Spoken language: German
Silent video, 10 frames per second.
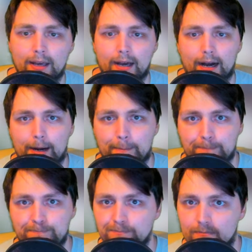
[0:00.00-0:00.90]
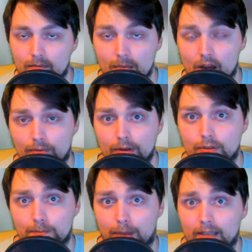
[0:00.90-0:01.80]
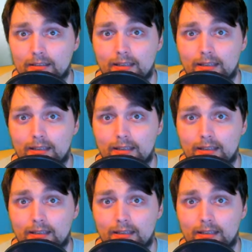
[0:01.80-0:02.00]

Ähm, auf jeden Fall sprechen